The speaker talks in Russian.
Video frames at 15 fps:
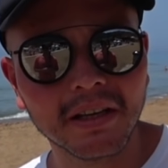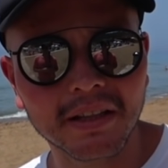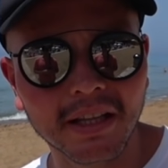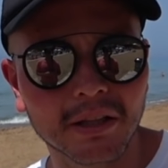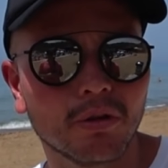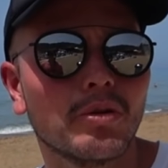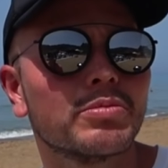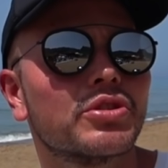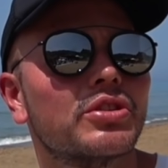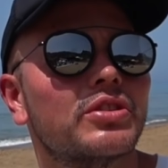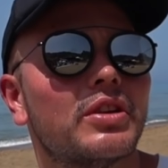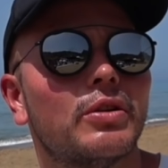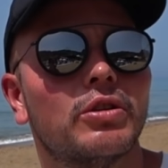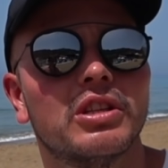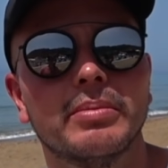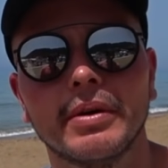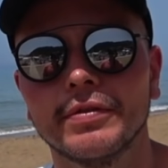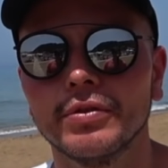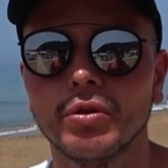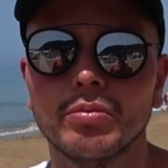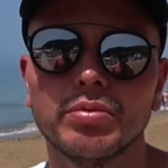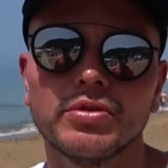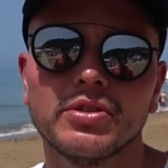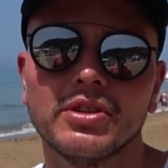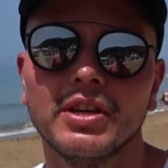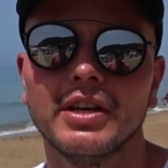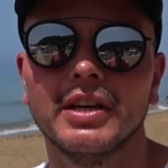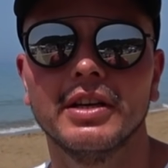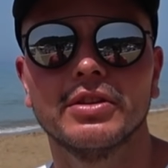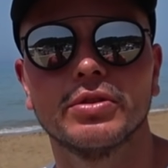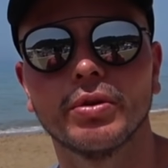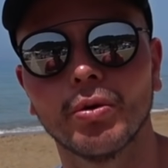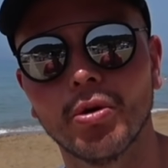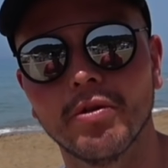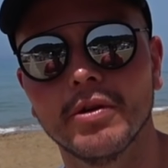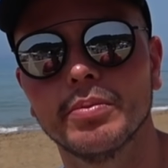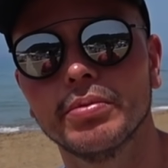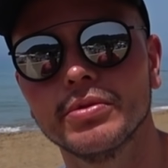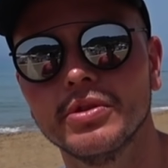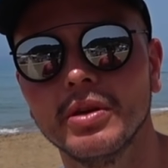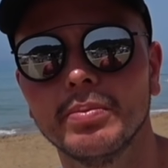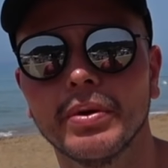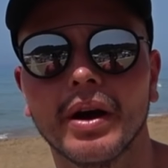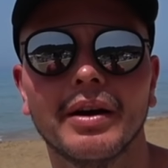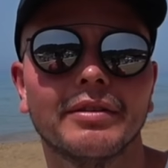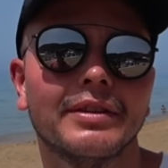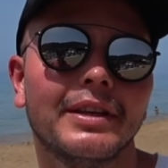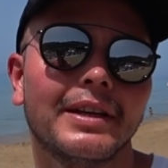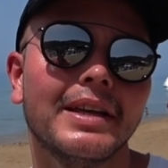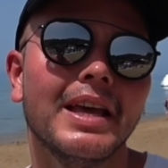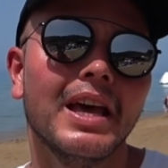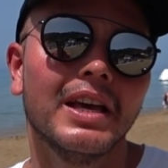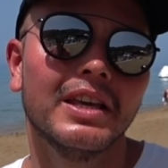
на том же зеленом автобусе, с другого пути, правда.